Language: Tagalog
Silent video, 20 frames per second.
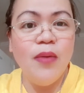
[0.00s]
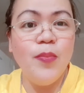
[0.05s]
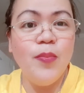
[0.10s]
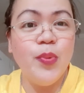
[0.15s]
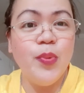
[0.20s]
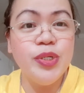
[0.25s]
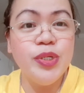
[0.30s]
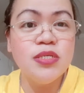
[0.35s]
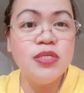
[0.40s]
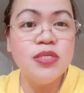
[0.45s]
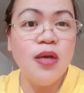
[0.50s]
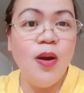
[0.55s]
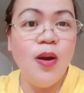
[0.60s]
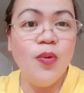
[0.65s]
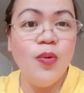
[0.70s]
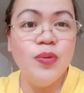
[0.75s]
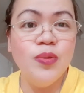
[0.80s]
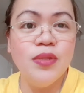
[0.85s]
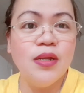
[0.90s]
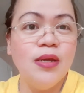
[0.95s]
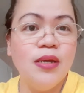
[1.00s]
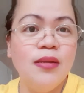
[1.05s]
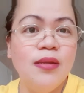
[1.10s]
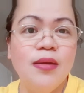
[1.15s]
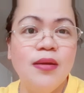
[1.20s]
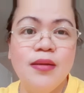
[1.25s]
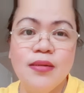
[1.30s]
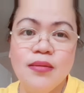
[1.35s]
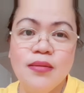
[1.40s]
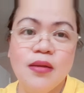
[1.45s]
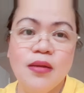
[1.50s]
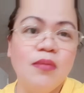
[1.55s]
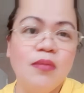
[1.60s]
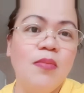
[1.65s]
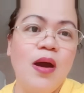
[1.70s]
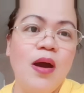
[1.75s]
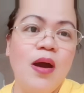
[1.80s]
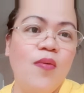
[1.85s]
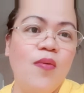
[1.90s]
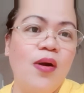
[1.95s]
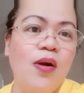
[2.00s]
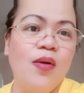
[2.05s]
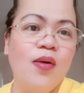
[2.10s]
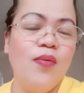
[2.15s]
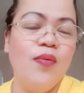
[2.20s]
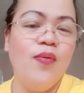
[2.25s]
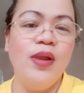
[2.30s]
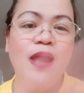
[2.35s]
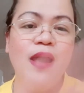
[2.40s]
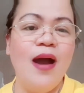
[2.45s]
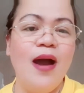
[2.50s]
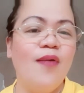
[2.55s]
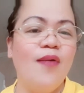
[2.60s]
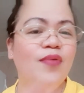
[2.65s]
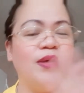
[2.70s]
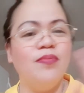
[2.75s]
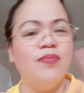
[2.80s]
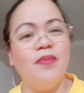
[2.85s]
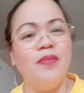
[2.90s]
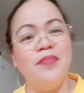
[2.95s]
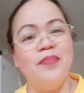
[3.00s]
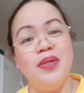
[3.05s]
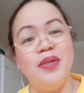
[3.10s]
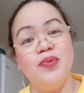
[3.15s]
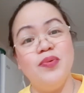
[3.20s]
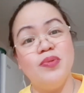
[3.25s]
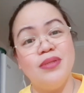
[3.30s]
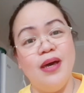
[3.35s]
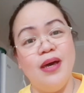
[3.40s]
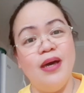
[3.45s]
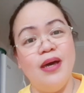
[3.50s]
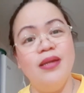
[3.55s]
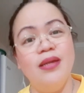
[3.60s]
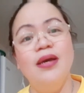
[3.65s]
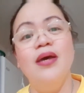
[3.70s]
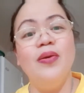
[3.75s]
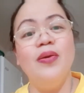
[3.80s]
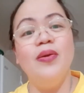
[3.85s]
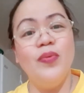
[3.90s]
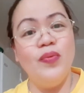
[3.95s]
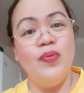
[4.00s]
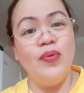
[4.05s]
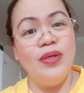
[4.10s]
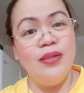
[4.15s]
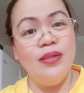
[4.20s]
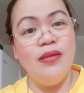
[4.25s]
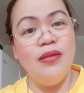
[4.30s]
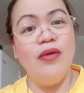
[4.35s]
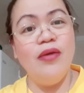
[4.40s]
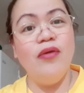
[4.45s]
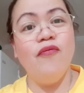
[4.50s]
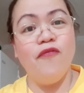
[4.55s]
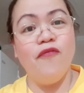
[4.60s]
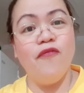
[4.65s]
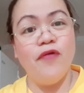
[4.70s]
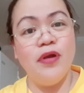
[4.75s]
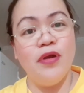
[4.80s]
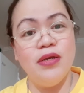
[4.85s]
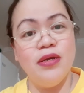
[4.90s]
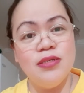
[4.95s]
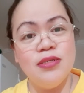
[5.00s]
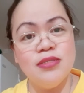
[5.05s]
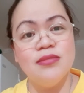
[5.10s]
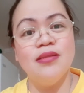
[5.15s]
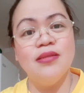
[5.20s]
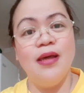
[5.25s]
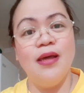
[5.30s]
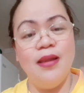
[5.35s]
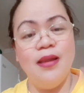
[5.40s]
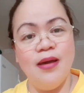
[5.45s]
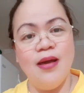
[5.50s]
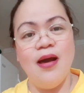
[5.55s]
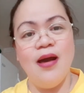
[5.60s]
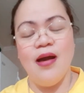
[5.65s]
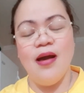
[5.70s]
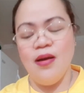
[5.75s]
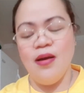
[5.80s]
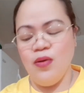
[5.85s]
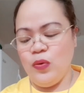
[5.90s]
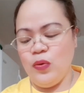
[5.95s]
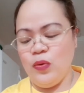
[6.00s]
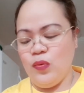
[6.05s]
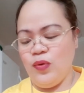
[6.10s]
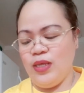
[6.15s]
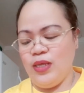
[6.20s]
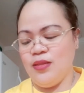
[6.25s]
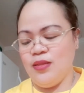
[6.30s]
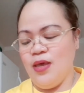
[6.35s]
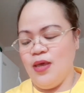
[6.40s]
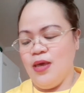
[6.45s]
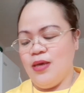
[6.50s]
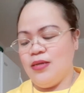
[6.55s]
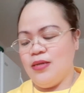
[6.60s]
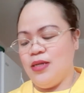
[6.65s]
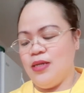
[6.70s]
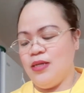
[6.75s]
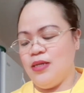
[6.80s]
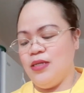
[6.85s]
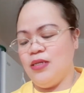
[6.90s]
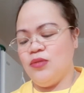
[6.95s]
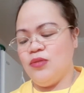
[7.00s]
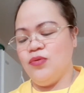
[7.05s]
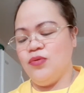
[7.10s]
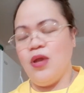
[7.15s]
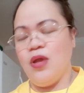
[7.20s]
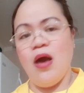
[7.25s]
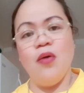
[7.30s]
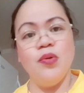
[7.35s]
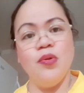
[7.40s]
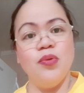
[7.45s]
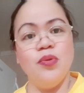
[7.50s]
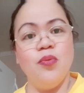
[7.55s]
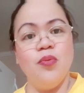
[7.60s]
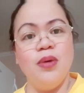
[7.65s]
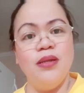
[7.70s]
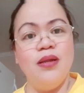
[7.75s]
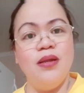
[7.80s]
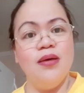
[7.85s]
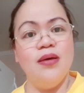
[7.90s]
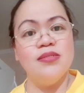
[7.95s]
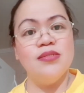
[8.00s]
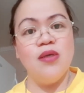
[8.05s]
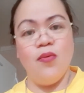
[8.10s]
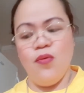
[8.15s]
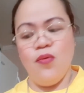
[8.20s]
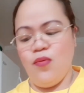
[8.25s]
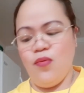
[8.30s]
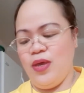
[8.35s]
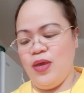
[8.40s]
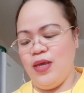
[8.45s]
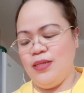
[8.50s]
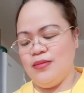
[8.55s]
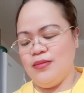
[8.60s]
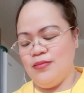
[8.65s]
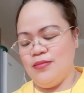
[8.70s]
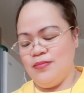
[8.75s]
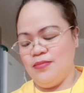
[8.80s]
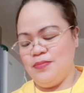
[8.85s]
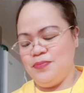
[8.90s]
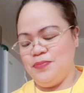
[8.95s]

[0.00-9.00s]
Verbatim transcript: ang first country na nagtrabaho ako. Wala akong ibang pinuntahan. Kung hindi, first talaga ang Kuwait. Nandito na ako tumanda sa Kuwait.